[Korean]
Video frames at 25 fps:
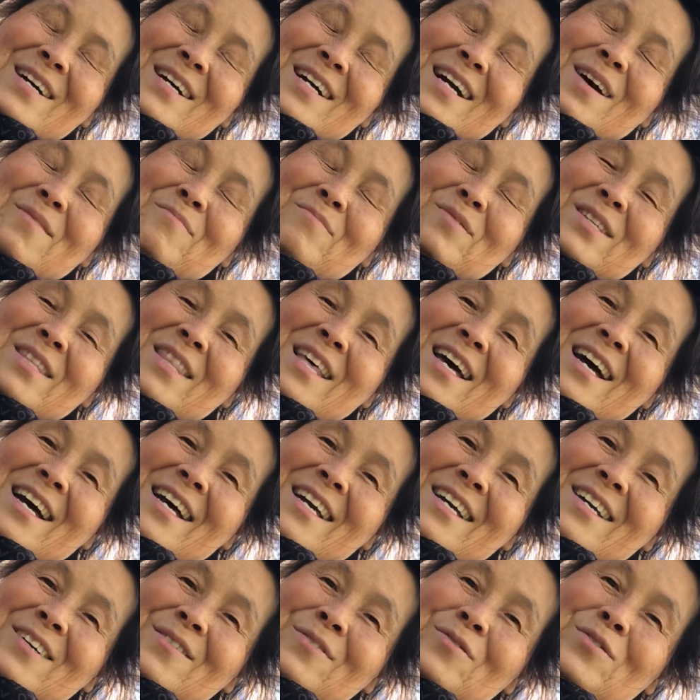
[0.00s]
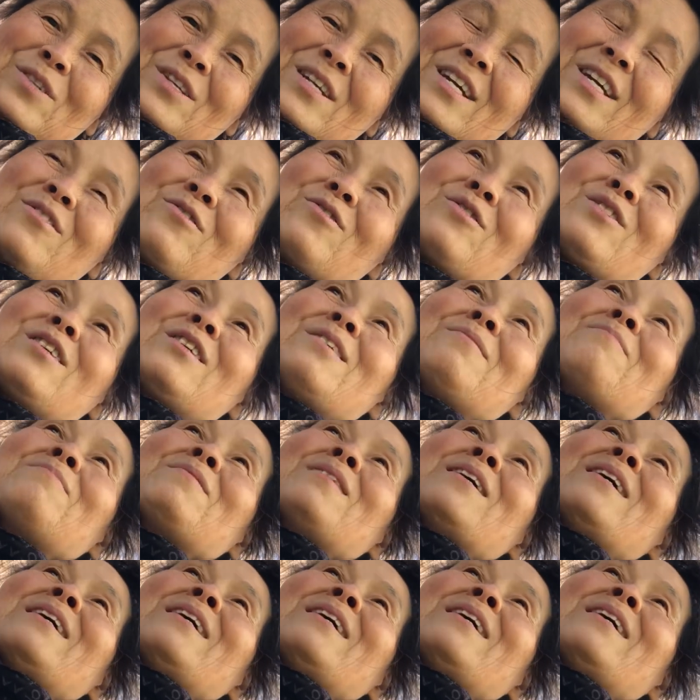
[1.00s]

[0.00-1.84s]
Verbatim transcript: 갑니다. 우리 예수님